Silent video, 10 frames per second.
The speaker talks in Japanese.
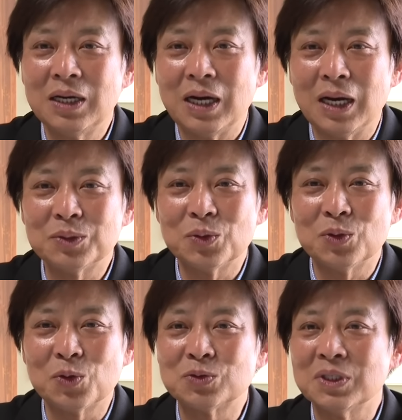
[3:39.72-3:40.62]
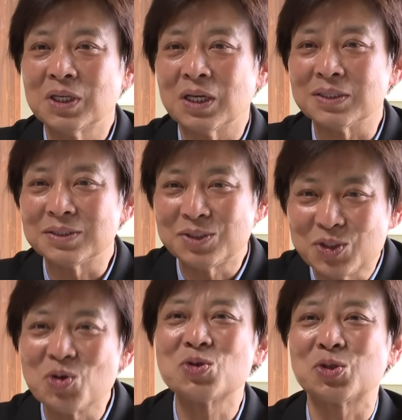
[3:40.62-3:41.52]
あの6年間
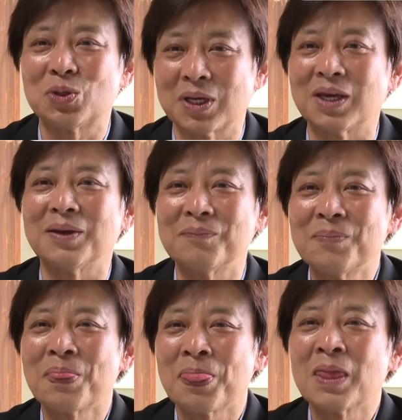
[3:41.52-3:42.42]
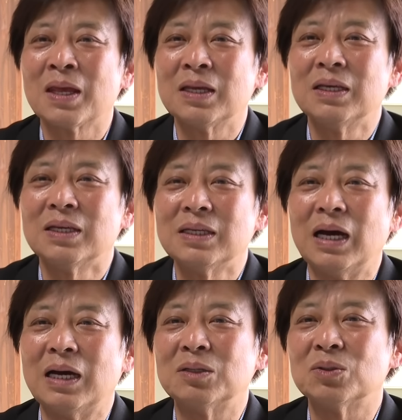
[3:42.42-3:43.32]
長所だけ
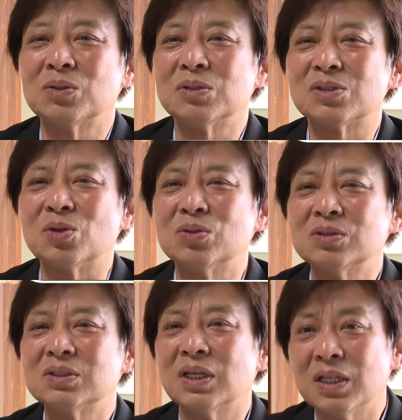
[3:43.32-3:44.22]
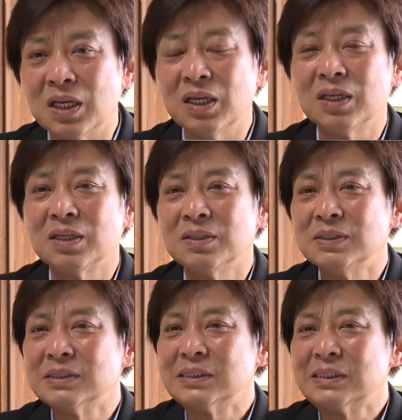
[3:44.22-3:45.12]
あのそんなね、
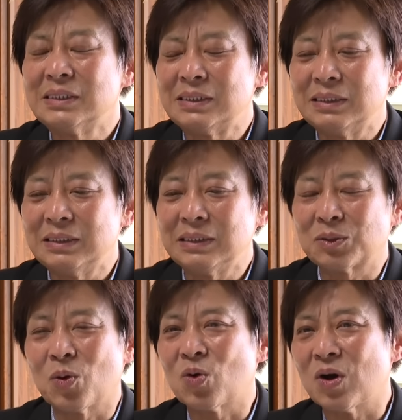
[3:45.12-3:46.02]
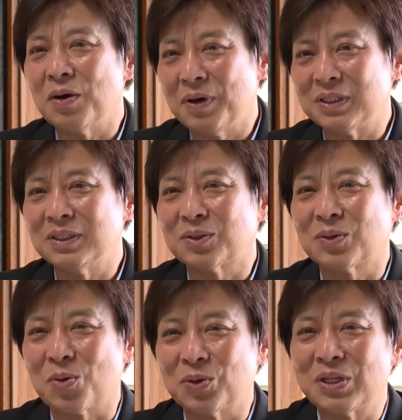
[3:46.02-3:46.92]
ここが悪い
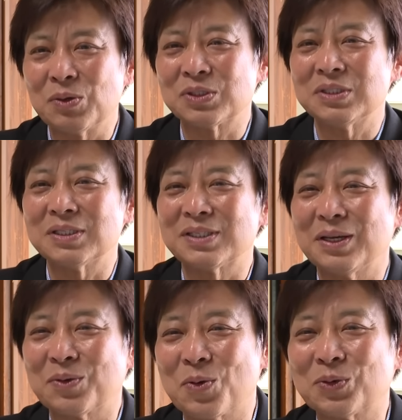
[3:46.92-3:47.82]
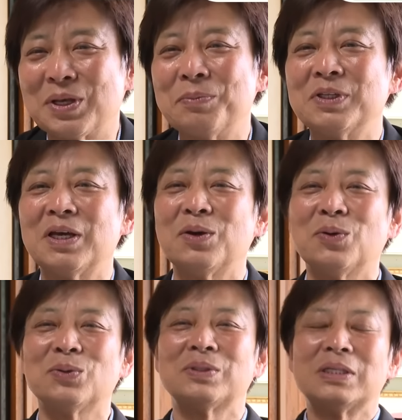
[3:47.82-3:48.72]
ここ直しなさいここダメだ
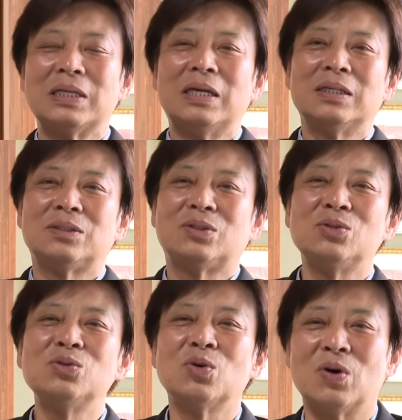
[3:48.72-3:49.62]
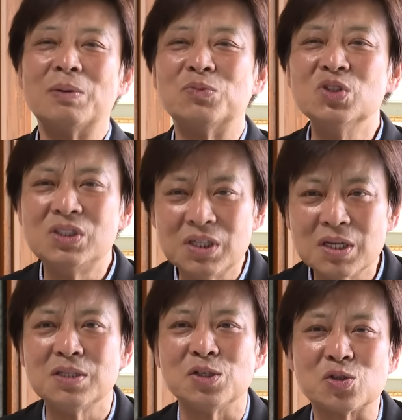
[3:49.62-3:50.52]
よっていうのは向いて
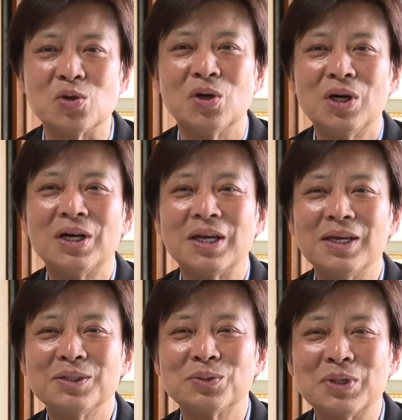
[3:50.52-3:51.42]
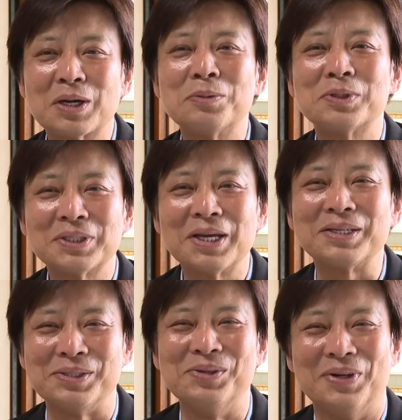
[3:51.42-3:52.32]
ないんですよ、えーと、と中村大
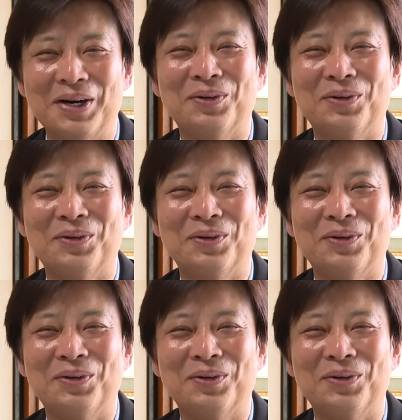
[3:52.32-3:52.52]
輝には